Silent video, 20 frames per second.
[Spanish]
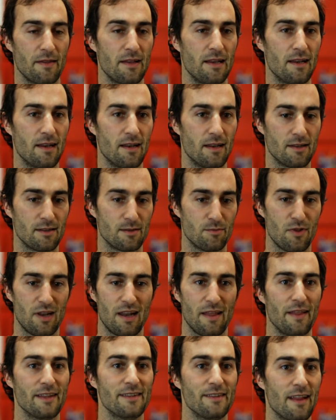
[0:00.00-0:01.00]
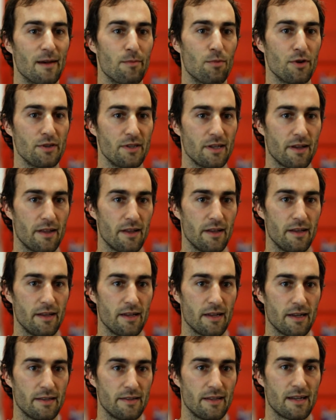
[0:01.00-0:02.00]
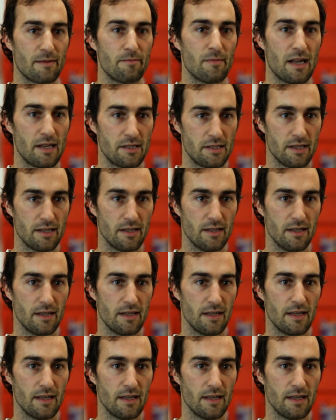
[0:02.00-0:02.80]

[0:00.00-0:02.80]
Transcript: del, como de la identidad política de, Cambarache Cambalache,